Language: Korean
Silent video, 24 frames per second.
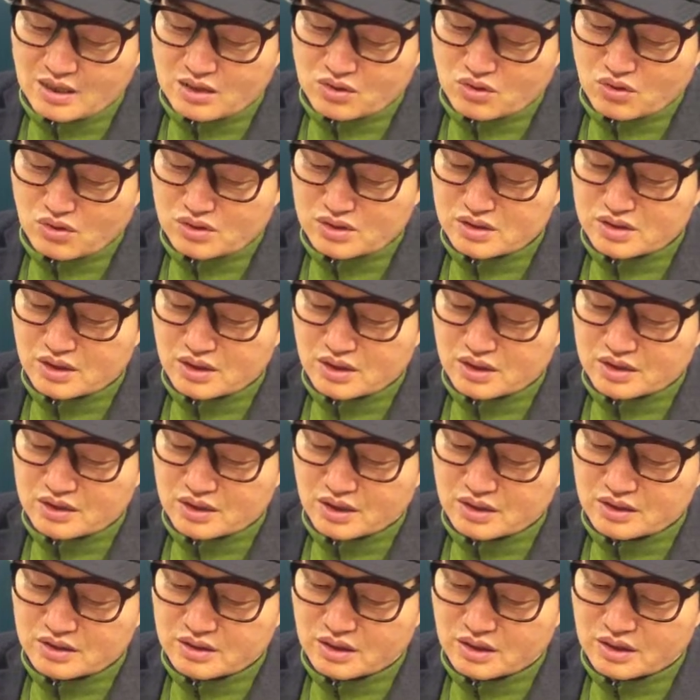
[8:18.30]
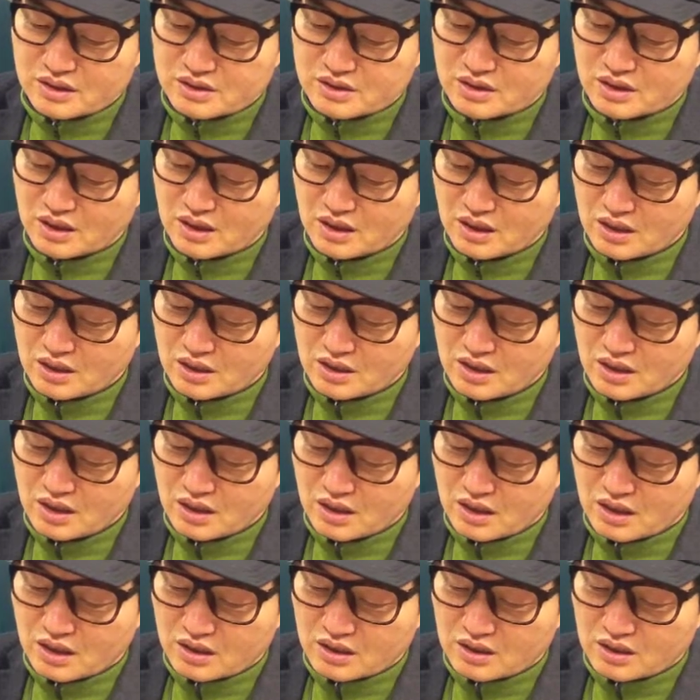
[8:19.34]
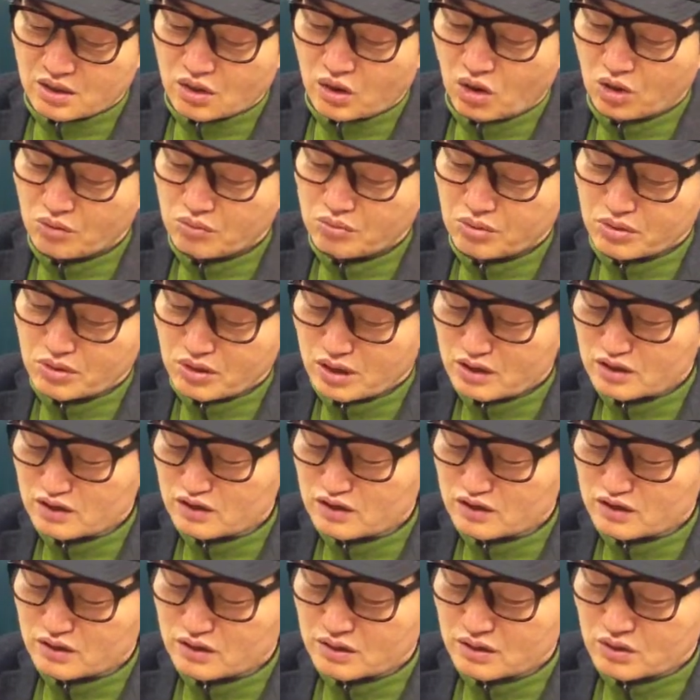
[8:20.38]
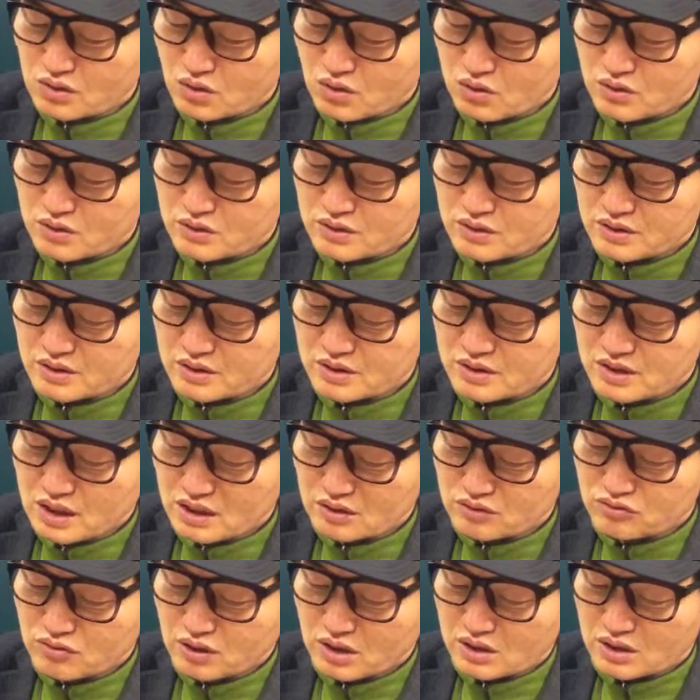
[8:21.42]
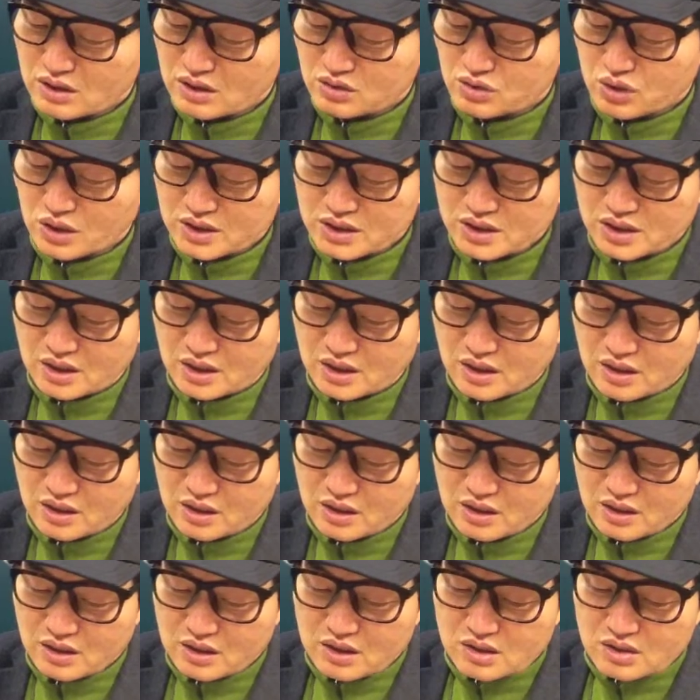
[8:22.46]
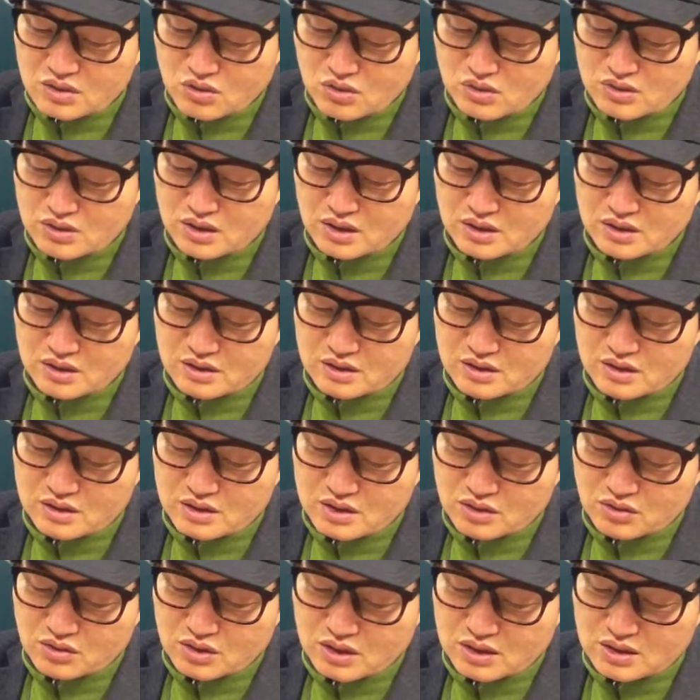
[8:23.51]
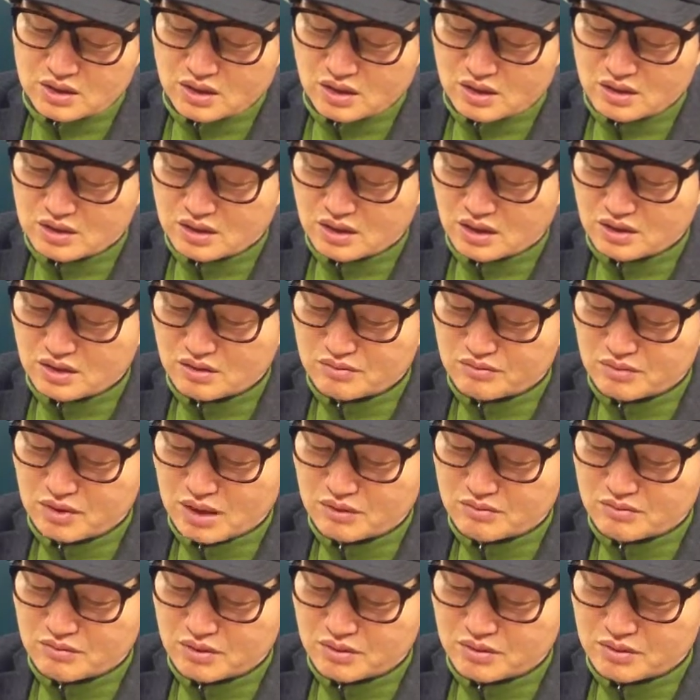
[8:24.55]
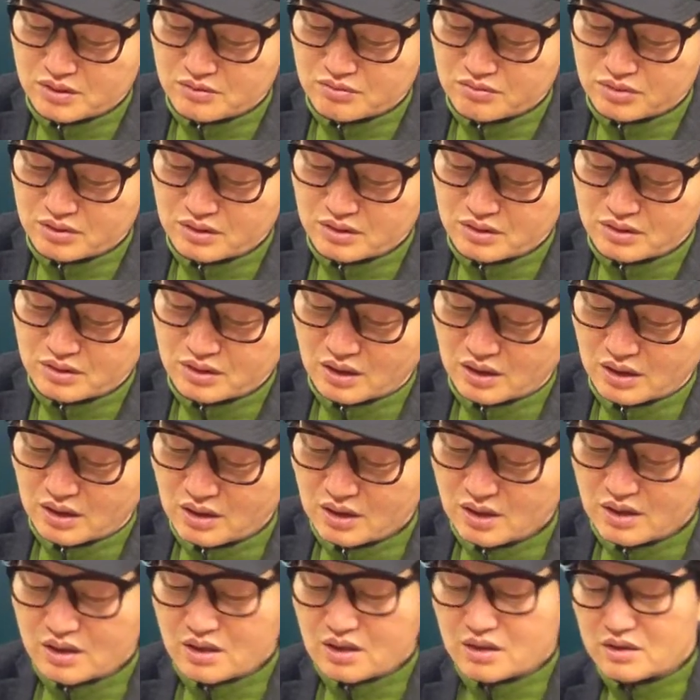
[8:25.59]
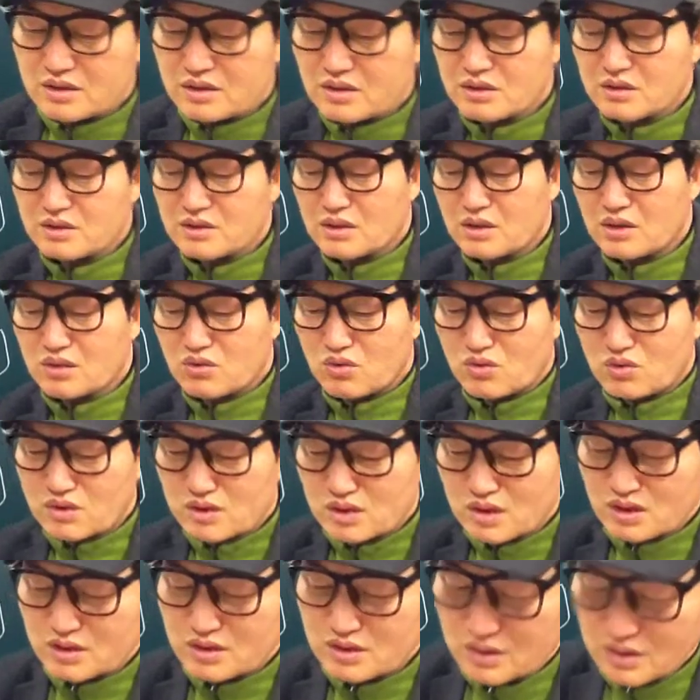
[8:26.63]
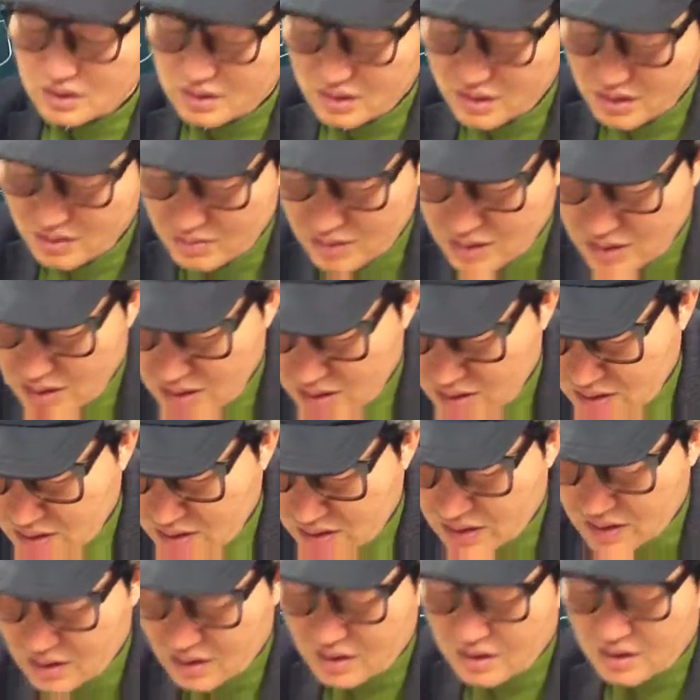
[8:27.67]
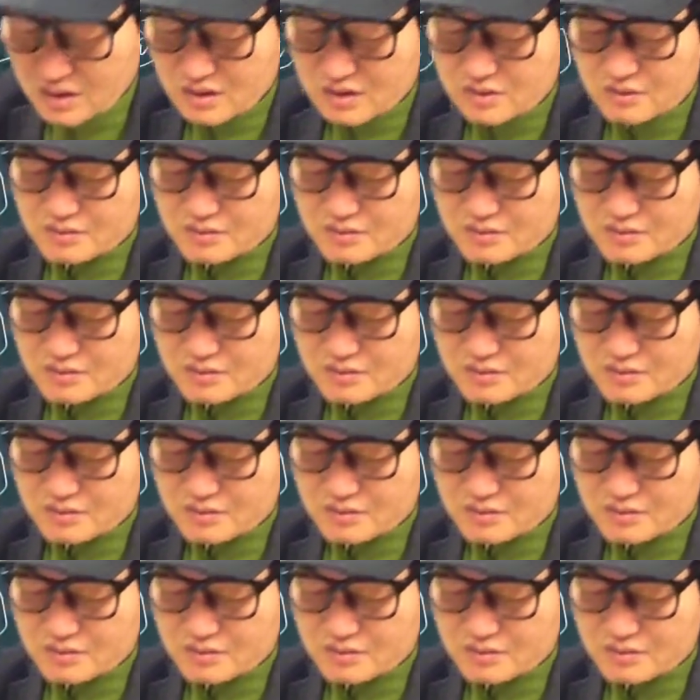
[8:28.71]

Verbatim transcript: 공자의 제자 자하가 거부라는 고리 장관이 되자 공자를 찾아와 정치하는 방법을 물었다. 그러자 공자는 이렇게 말했다.